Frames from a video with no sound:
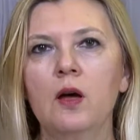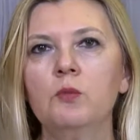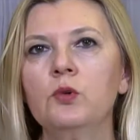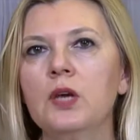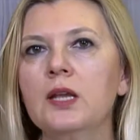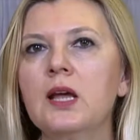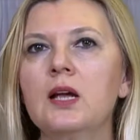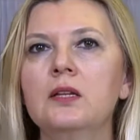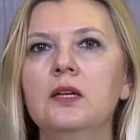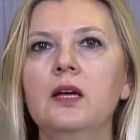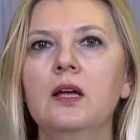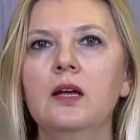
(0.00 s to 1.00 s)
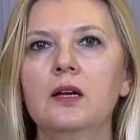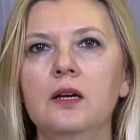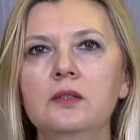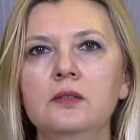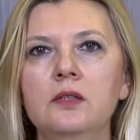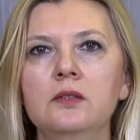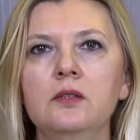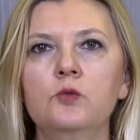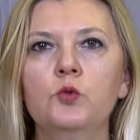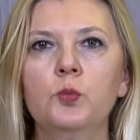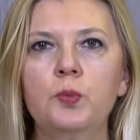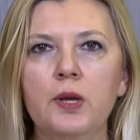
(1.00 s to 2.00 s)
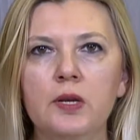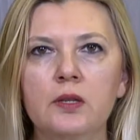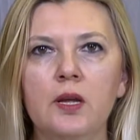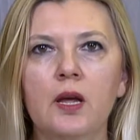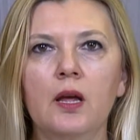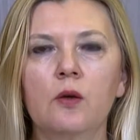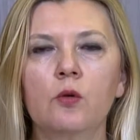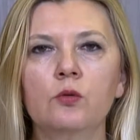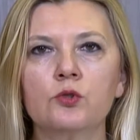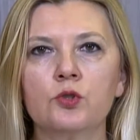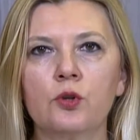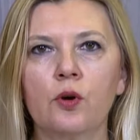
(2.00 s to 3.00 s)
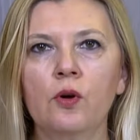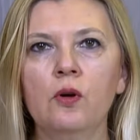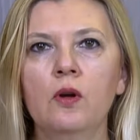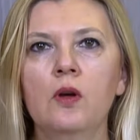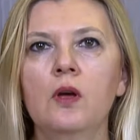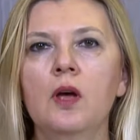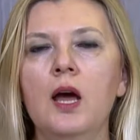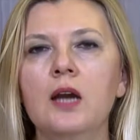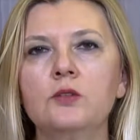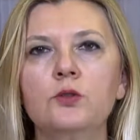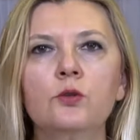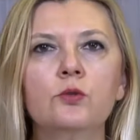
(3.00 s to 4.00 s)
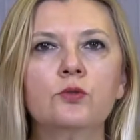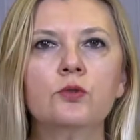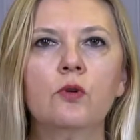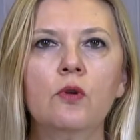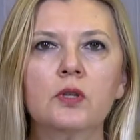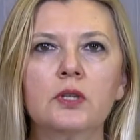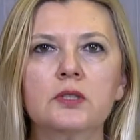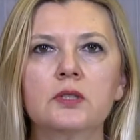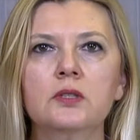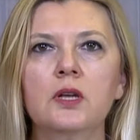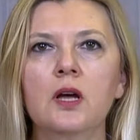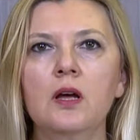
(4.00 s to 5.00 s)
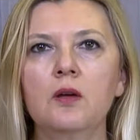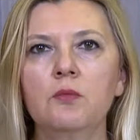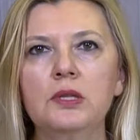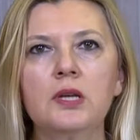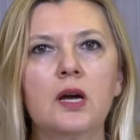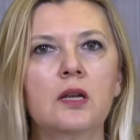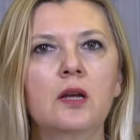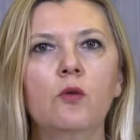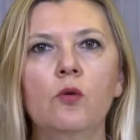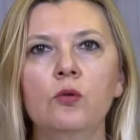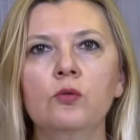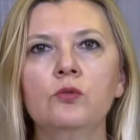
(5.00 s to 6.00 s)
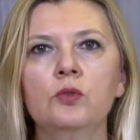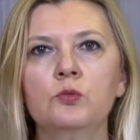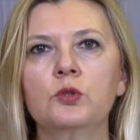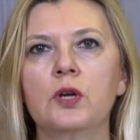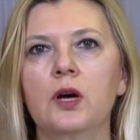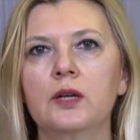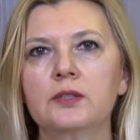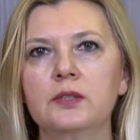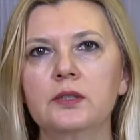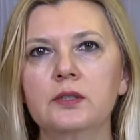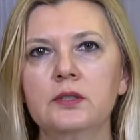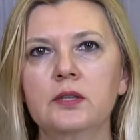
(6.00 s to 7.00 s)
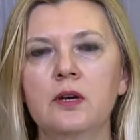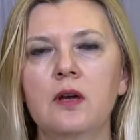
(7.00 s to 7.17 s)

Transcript: Bu genelde kadının tüplerinde oluşuyor. Her siklusun ortasında bir tane olgun yumurta atılır